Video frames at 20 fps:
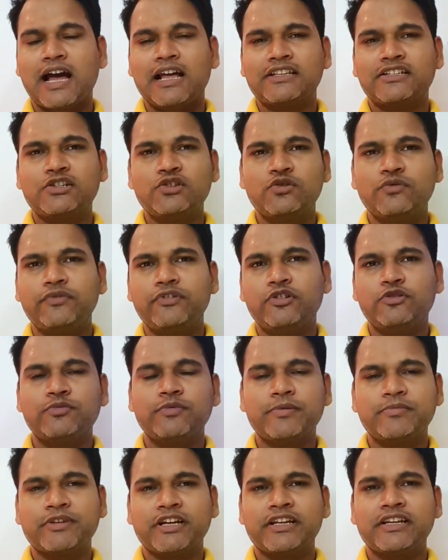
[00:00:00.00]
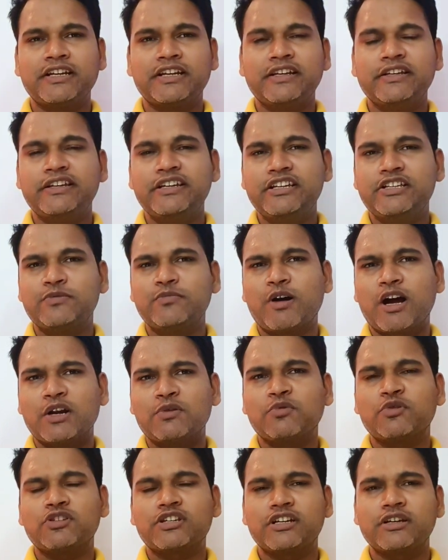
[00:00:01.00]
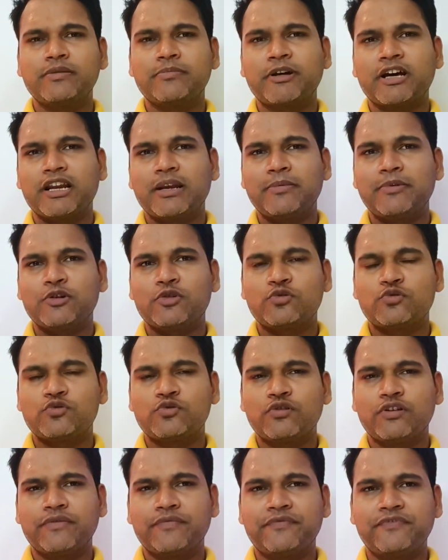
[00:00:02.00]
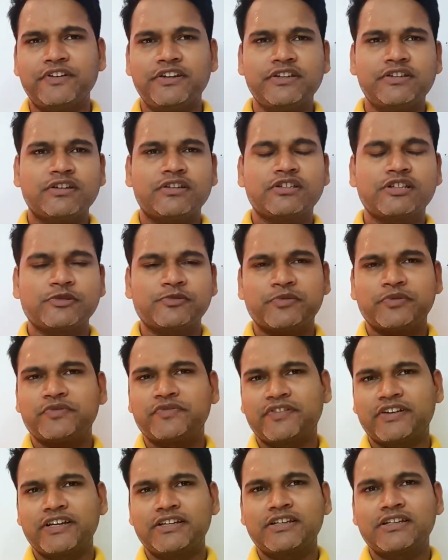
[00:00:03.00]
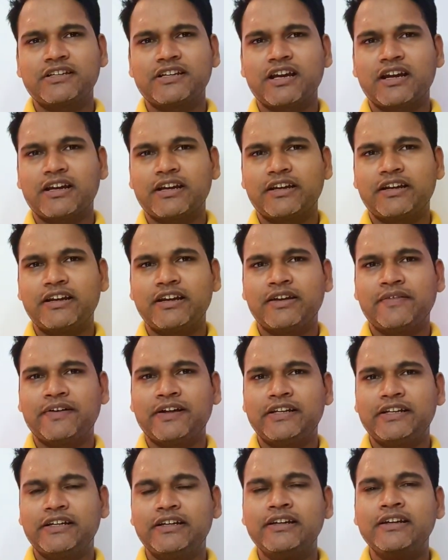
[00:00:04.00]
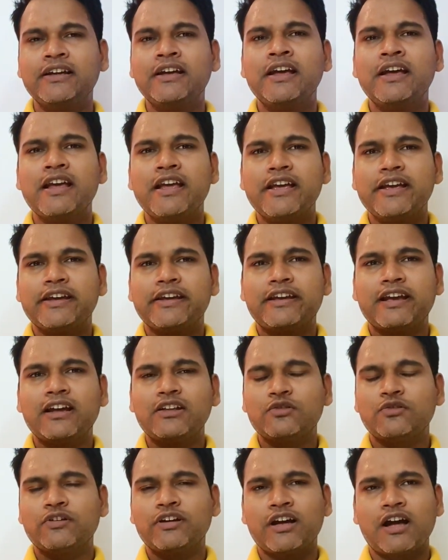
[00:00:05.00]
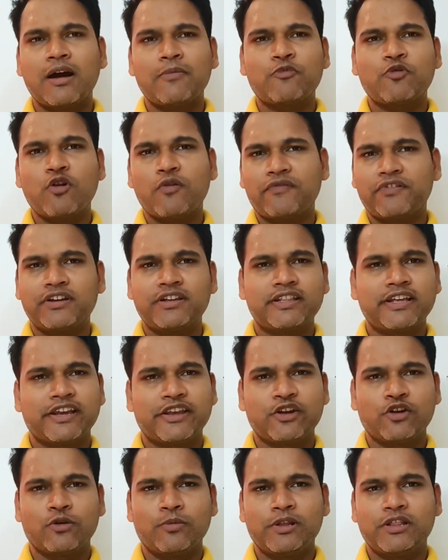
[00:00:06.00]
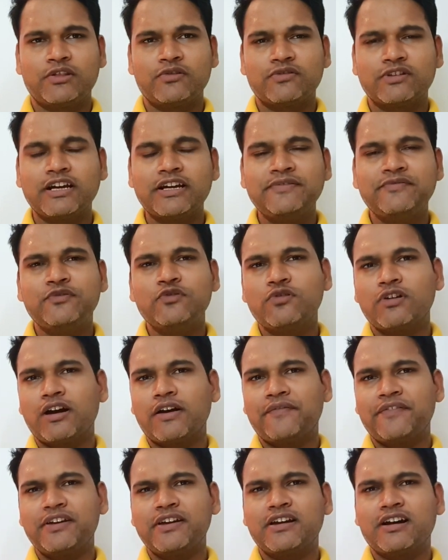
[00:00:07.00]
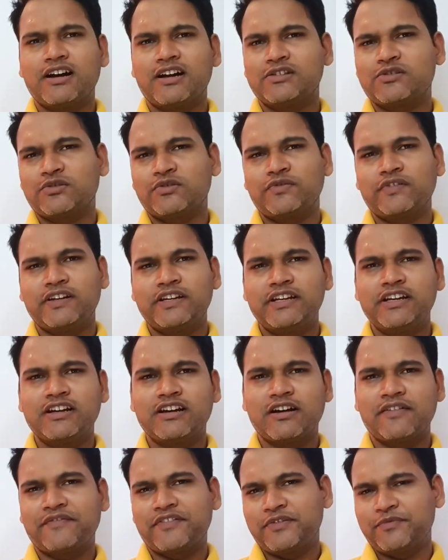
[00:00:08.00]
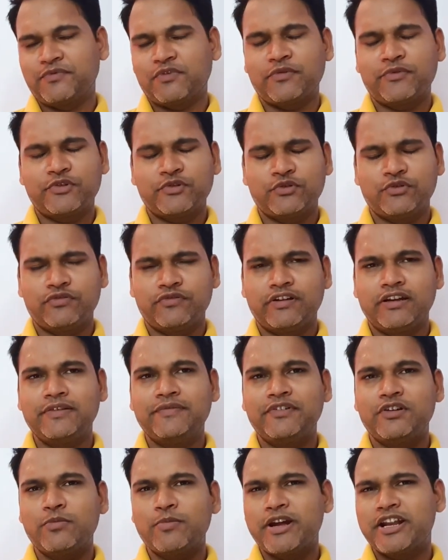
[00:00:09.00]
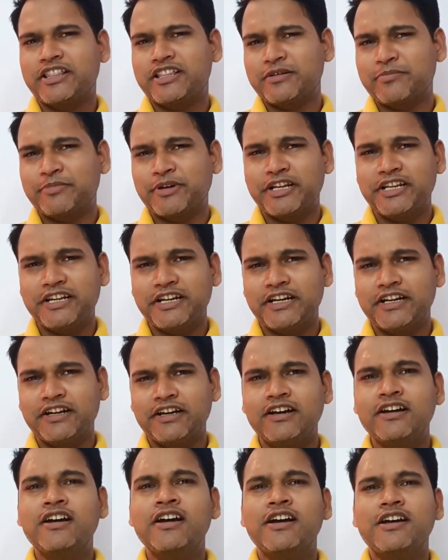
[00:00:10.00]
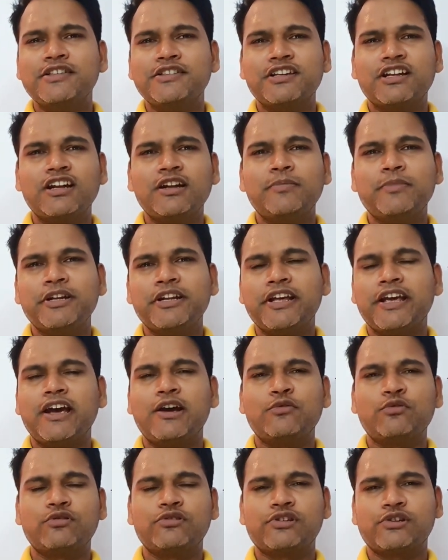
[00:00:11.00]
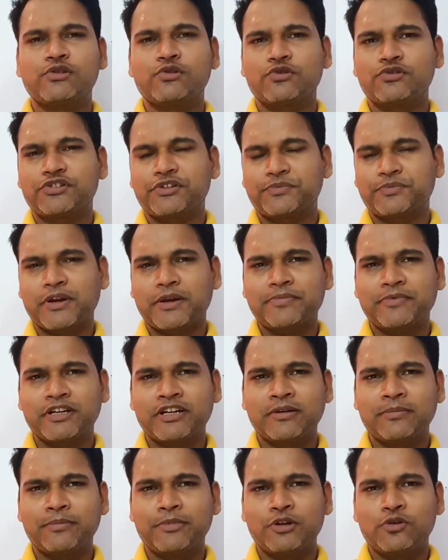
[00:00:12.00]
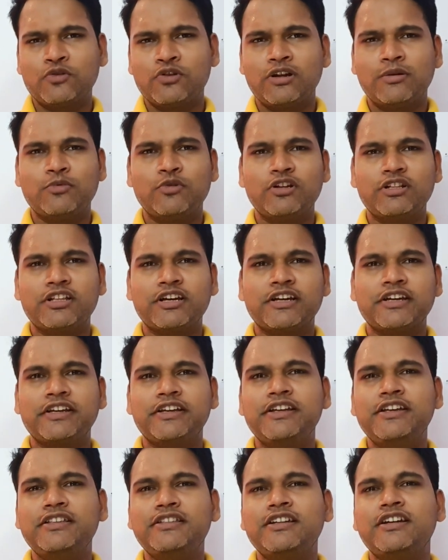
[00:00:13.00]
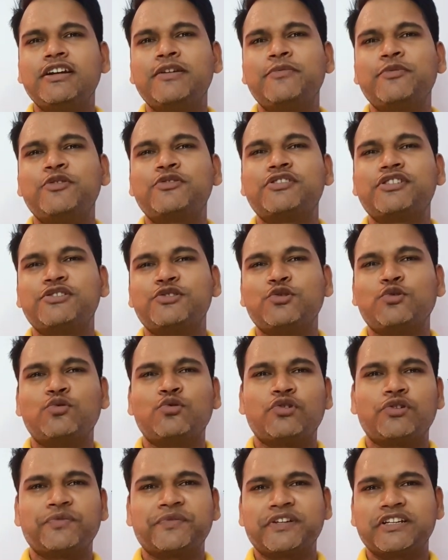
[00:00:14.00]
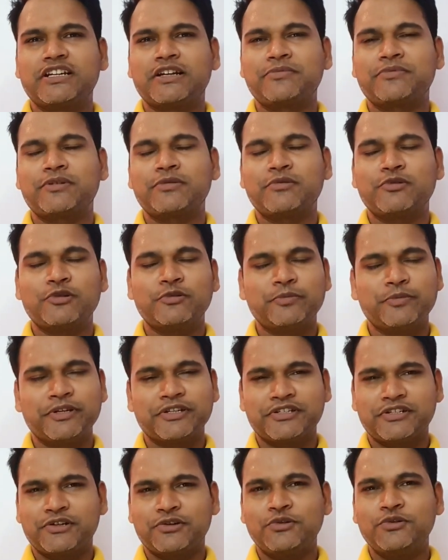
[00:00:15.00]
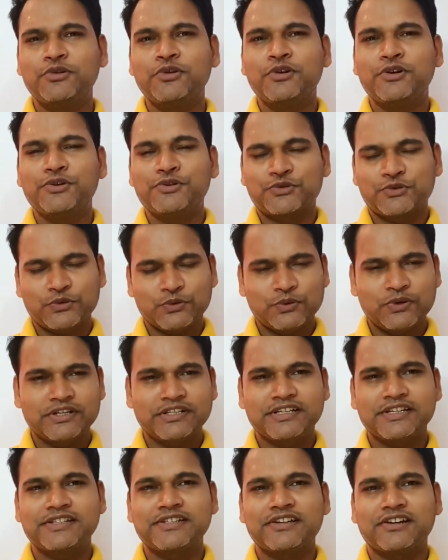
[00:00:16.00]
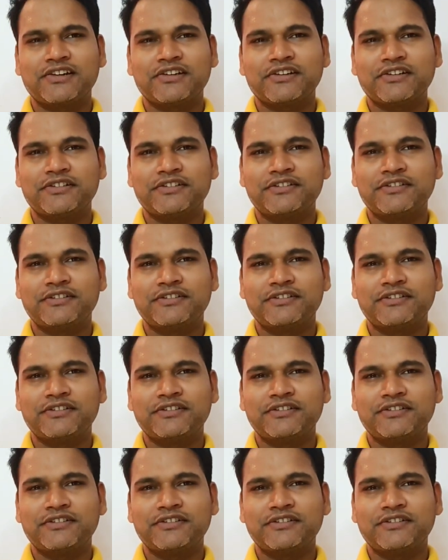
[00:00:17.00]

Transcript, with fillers: आज की जो वीडियो इसमें हम जानेंगे इन्हीं स्मार्ट वॉच के बारे में कुछ जो है फीचर्स स्पेसिफिकेशन क्या क्या रहने वाले हैं क्या जो है आपको ऑफरिंग देखने को मिलती है तो गाइस वीडियो काफ़ी खास होने वाली है काफ़ी इन्फॉर्मेटिव होने वाली वीडियो में तक बने रहना चैनल पर नया हो तो चैनल को सब्सक्राइब करना बिल्कुल ना भूलें ताकि इस तरह की वीडियोज़ की जो नोटिफिकेशन आपसे बिल्कुल मिस ना हो सोलर के स्टार्ट है